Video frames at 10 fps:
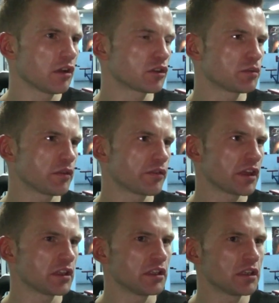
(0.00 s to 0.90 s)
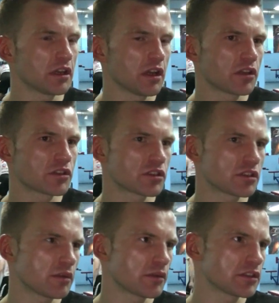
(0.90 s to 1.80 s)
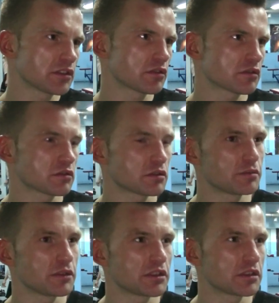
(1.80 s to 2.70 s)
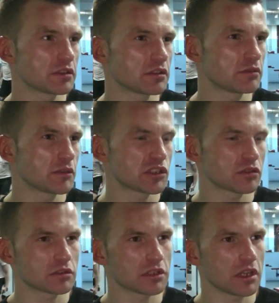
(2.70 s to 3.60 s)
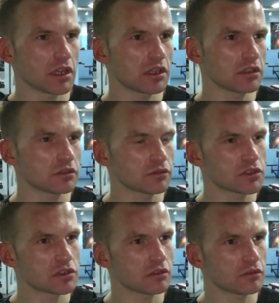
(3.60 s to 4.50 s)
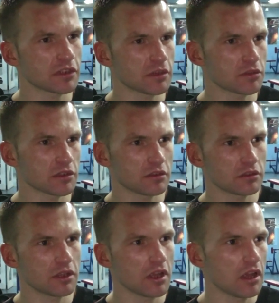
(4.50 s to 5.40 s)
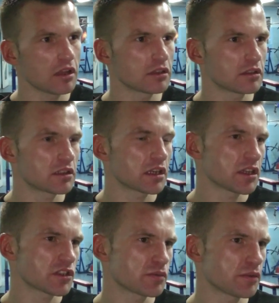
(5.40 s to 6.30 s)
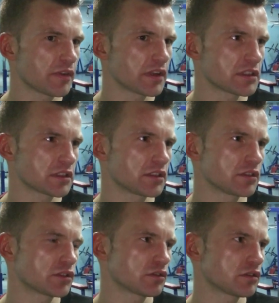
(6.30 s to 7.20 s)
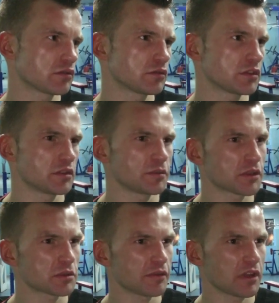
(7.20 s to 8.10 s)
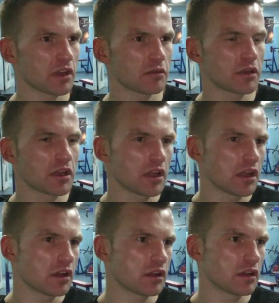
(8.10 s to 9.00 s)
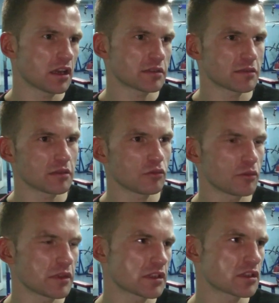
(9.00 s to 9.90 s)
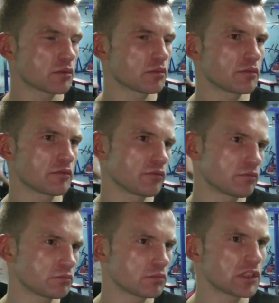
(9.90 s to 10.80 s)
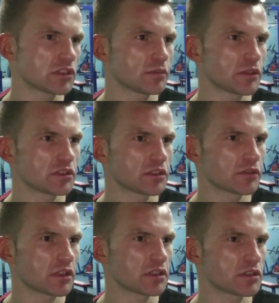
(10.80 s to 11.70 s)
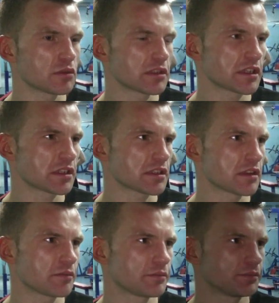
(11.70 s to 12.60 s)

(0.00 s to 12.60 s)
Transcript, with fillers: odpowie i czy nie będzie to zbyt e, męczące. A to wszystko uważam, że e, trenerzy po walce, gdy siądą i porozmawiają E, razem ze mną między sobą. Będzie, będzie wtedy sytuacja jasna.